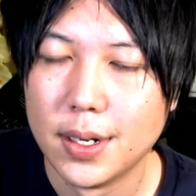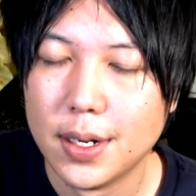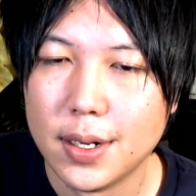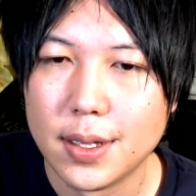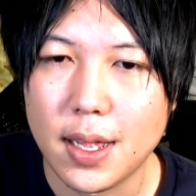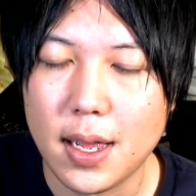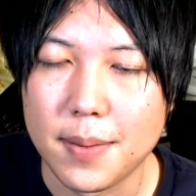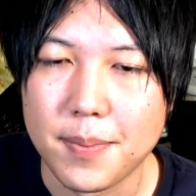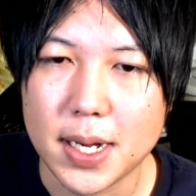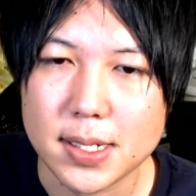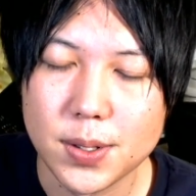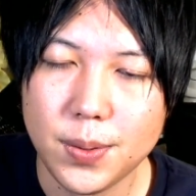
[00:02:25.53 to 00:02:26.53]
で、
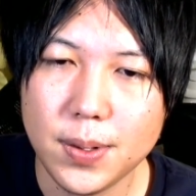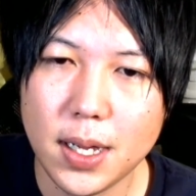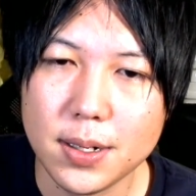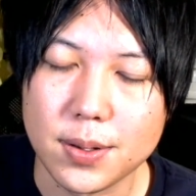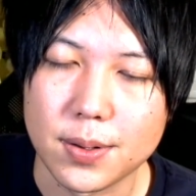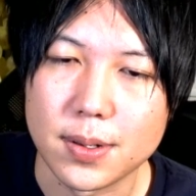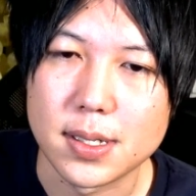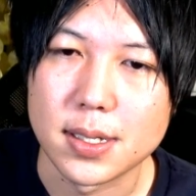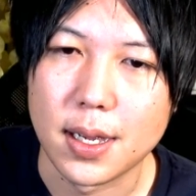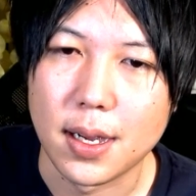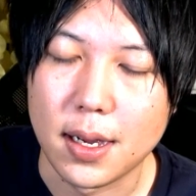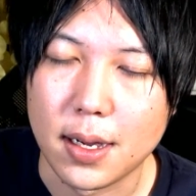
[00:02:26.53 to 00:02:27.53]
まあそうなるとです
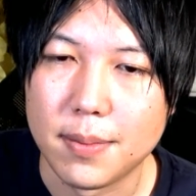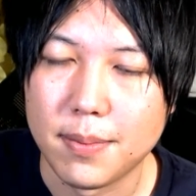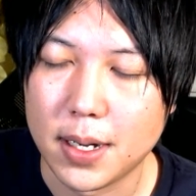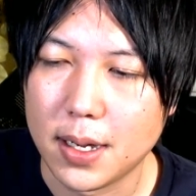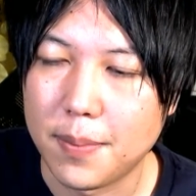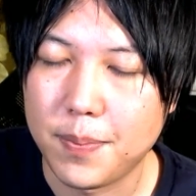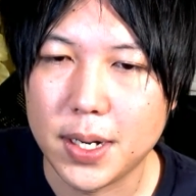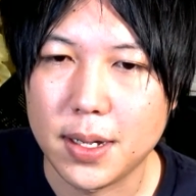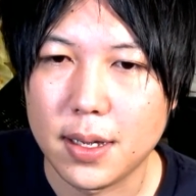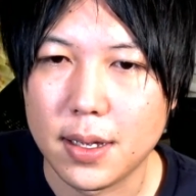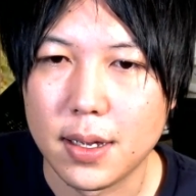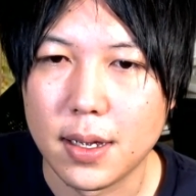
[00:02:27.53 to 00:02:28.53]
ね、まあやっぱ
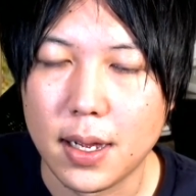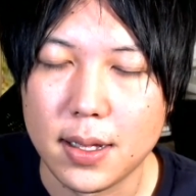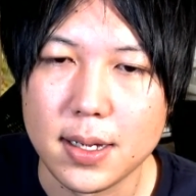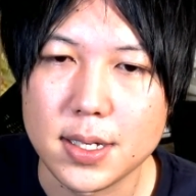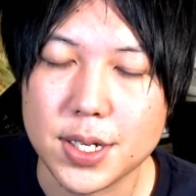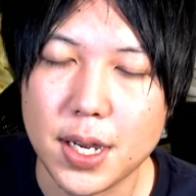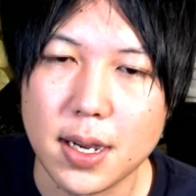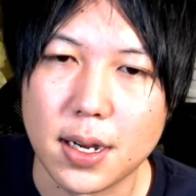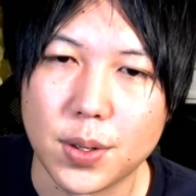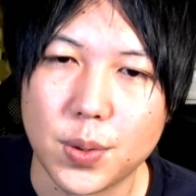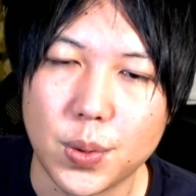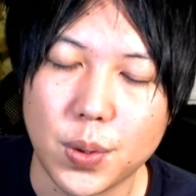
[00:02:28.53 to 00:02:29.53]
り NHK か
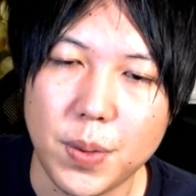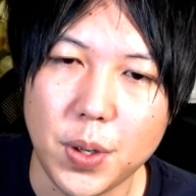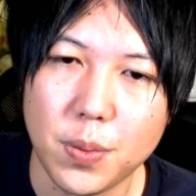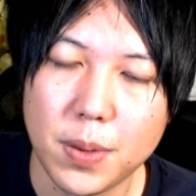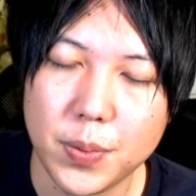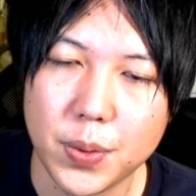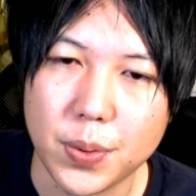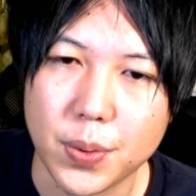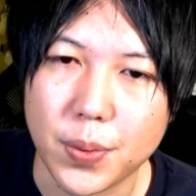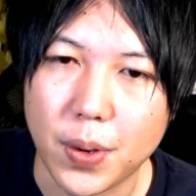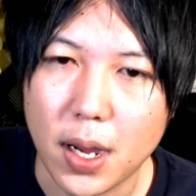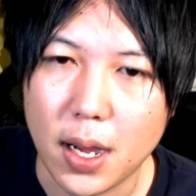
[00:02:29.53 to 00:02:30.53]
ら国民を守る
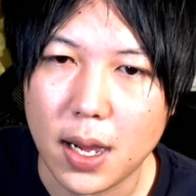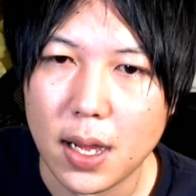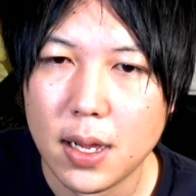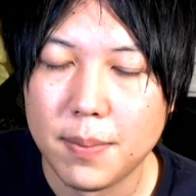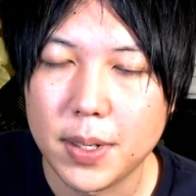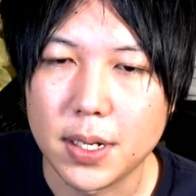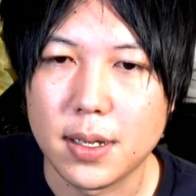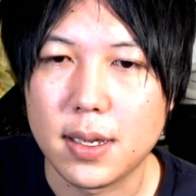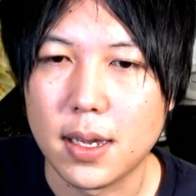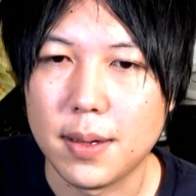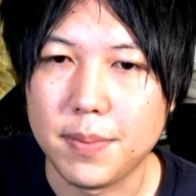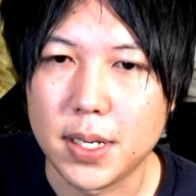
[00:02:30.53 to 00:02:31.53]
党が、まあ立
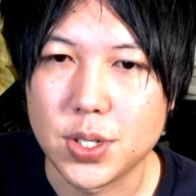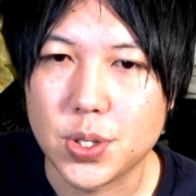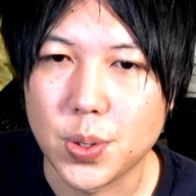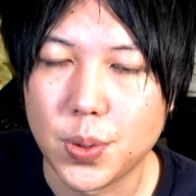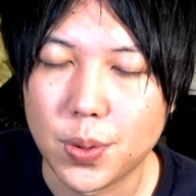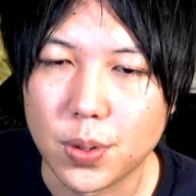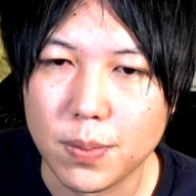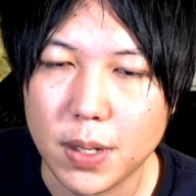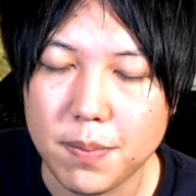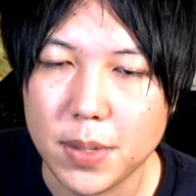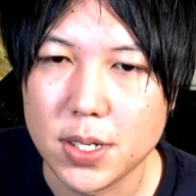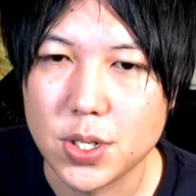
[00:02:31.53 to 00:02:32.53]
憲民主党、国
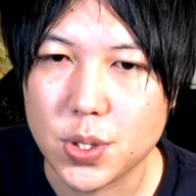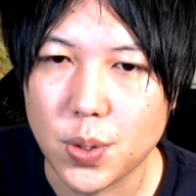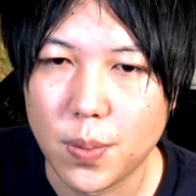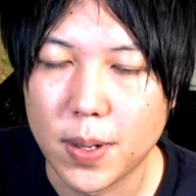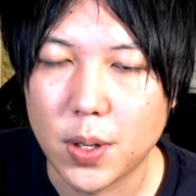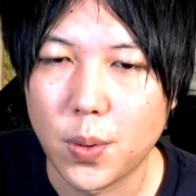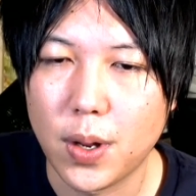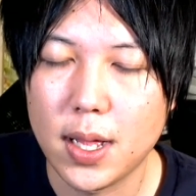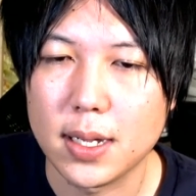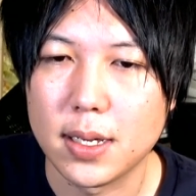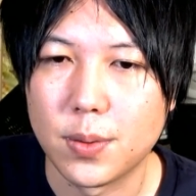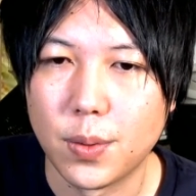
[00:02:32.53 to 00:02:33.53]
民民主党、まあこれら
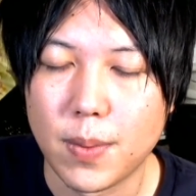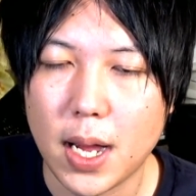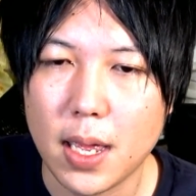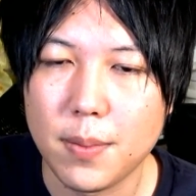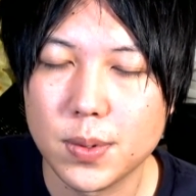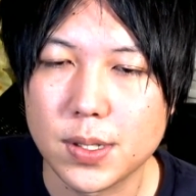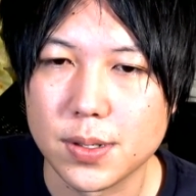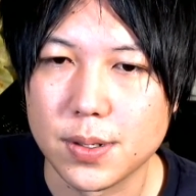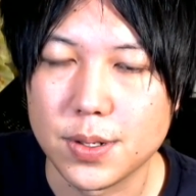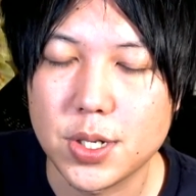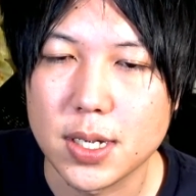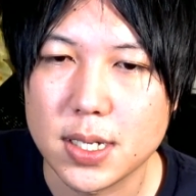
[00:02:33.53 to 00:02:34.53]
にこう埋没
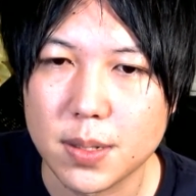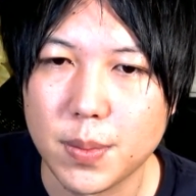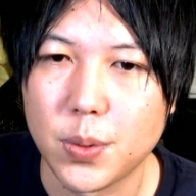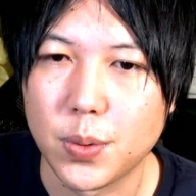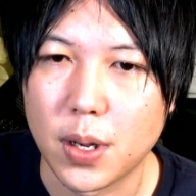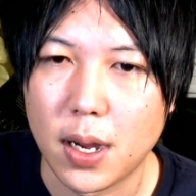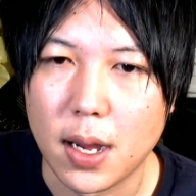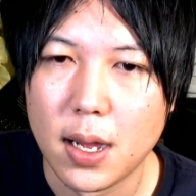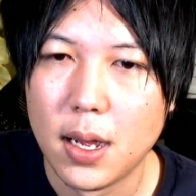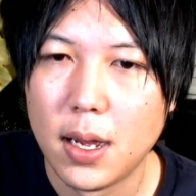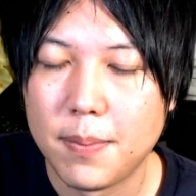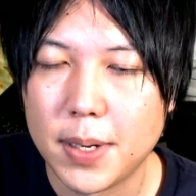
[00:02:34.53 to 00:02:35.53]
してしまうか、
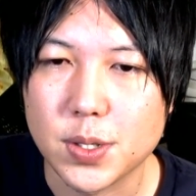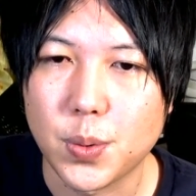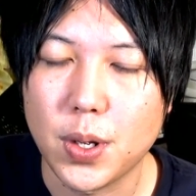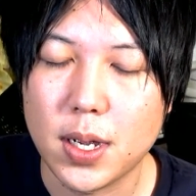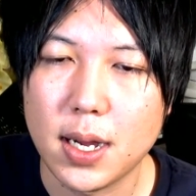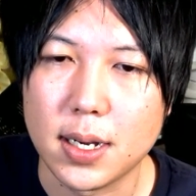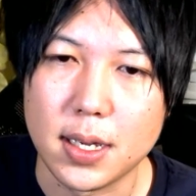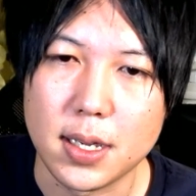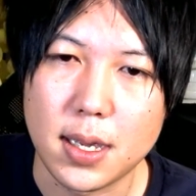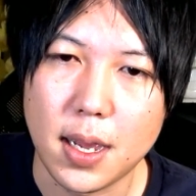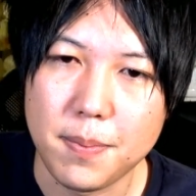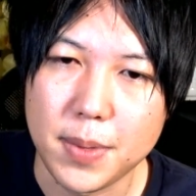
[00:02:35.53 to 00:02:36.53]
まあそれか立
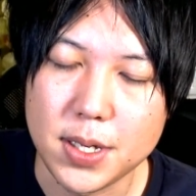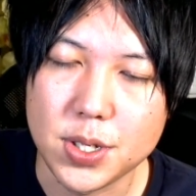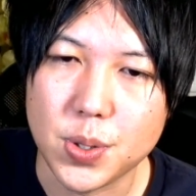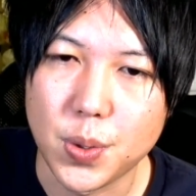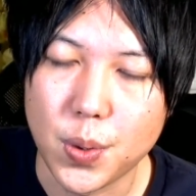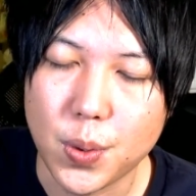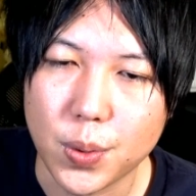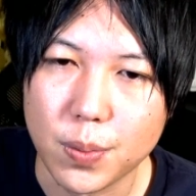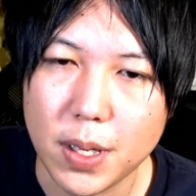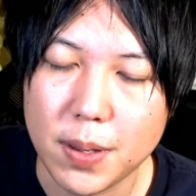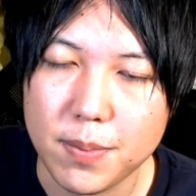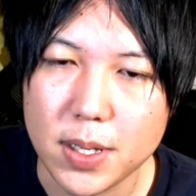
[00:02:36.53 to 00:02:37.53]
憲民主党、国
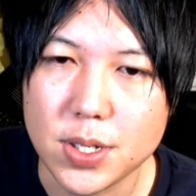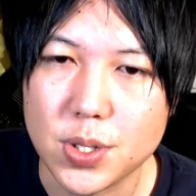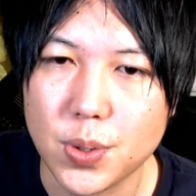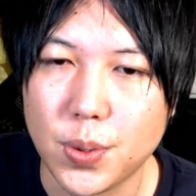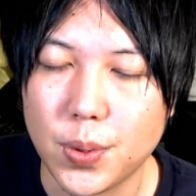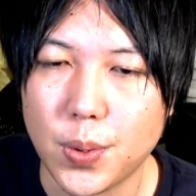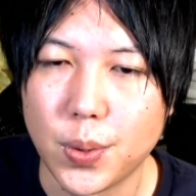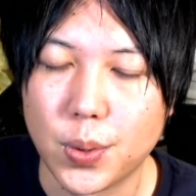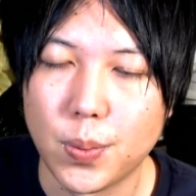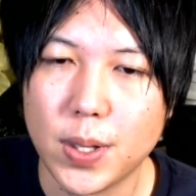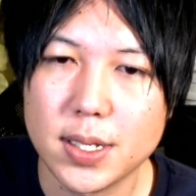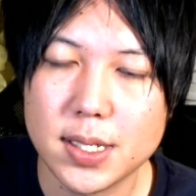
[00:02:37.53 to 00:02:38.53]
民民主党のお
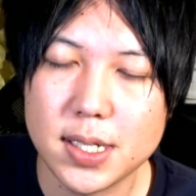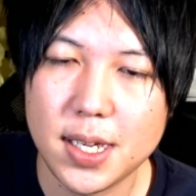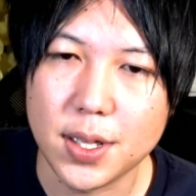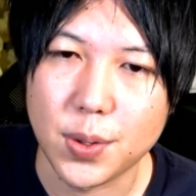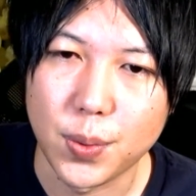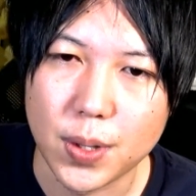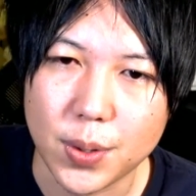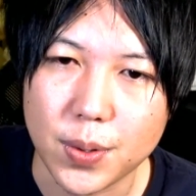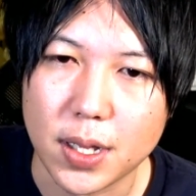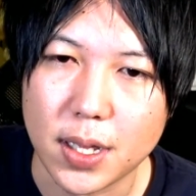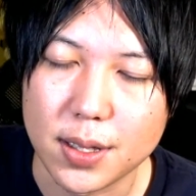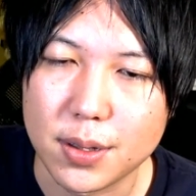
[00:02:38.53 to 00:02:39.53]
友達政党なの
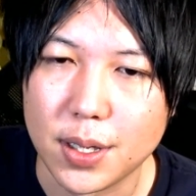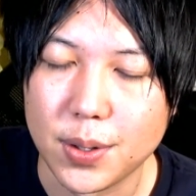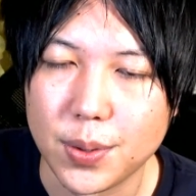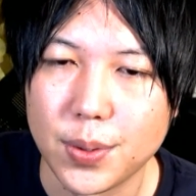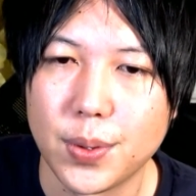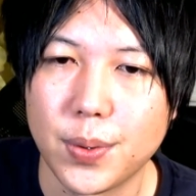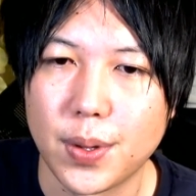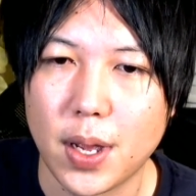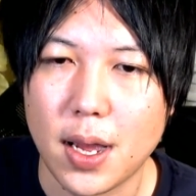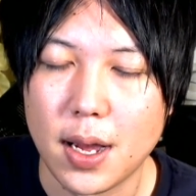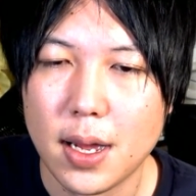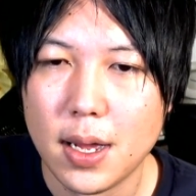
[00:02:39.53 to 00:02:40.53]
かなっていうよう
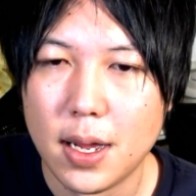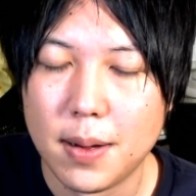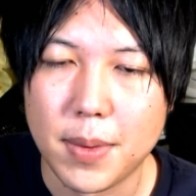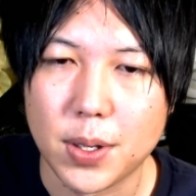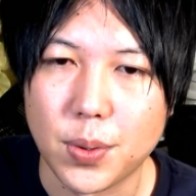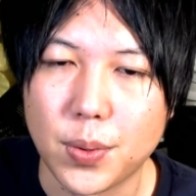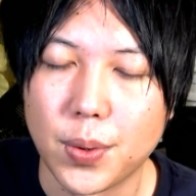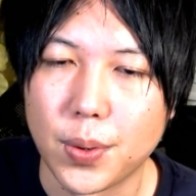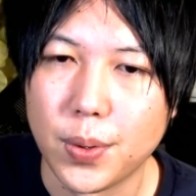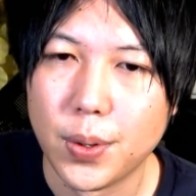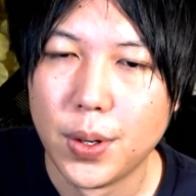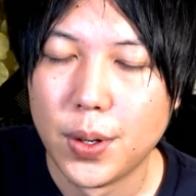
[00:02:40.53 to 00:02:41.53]
な、まあとこ
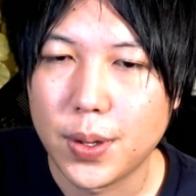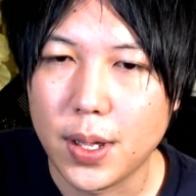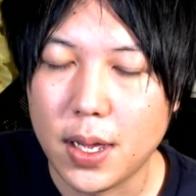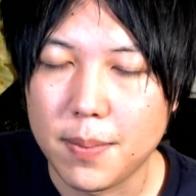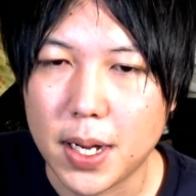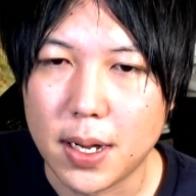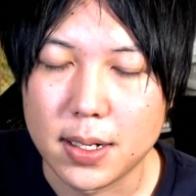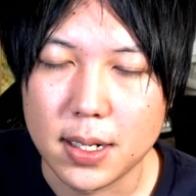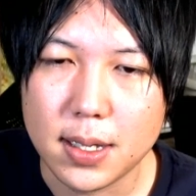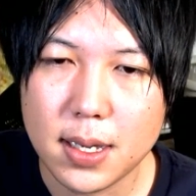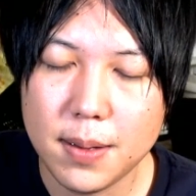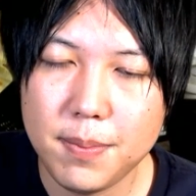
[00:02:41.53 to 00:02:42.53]
ろ。で、まあ
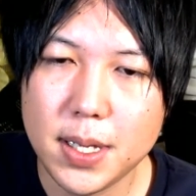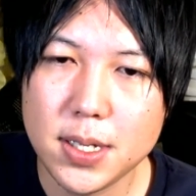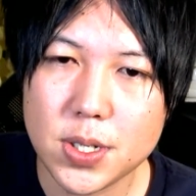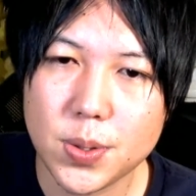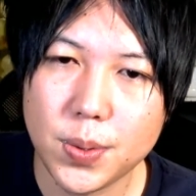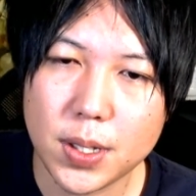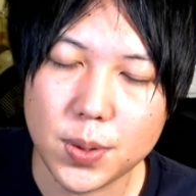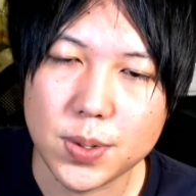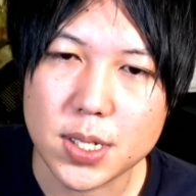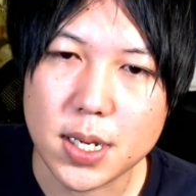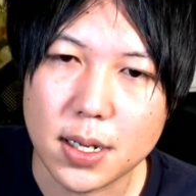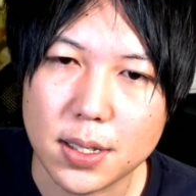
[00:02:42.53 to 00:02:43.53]
立憲民主党ってど
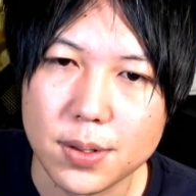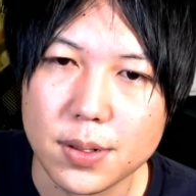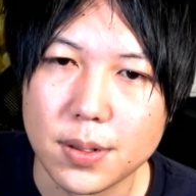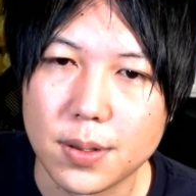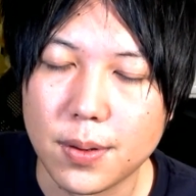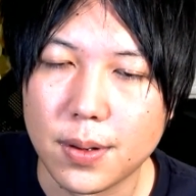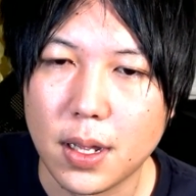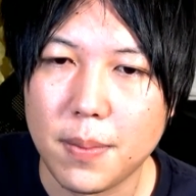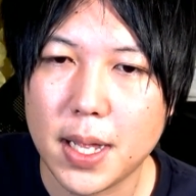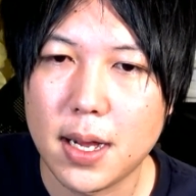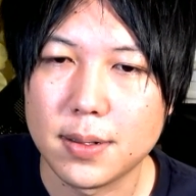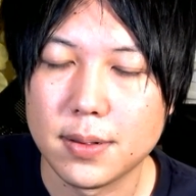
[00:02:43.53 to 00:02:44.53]
ちらかというと、
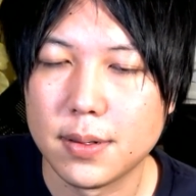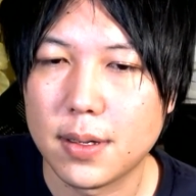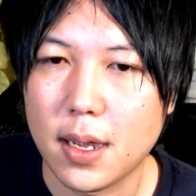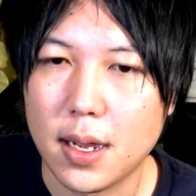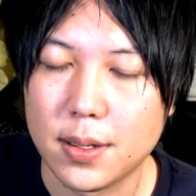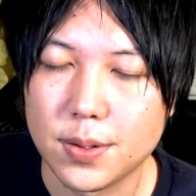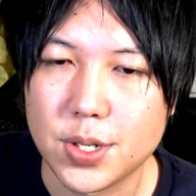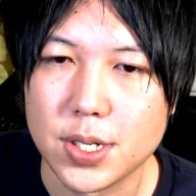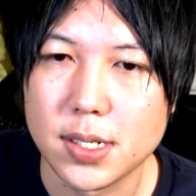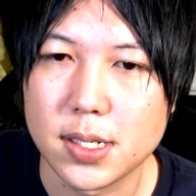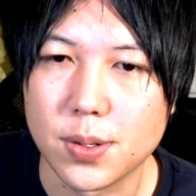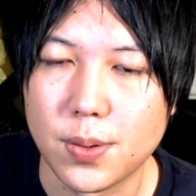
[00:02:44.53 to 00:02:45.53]
リベラル系の支
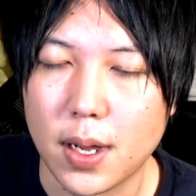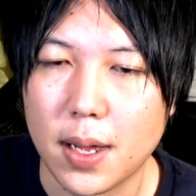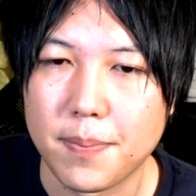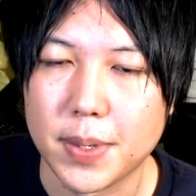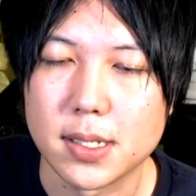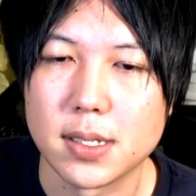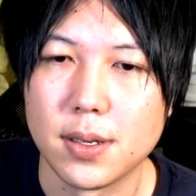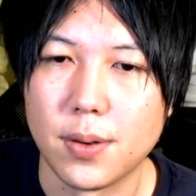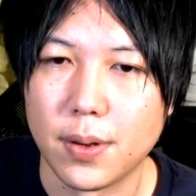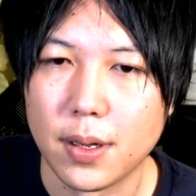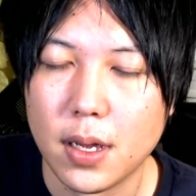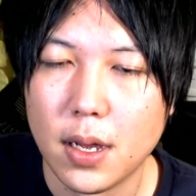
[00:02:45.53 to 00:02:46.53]
持層がやっぱ強
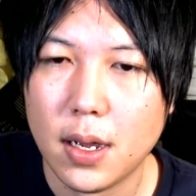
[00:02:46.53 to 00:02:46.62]
い。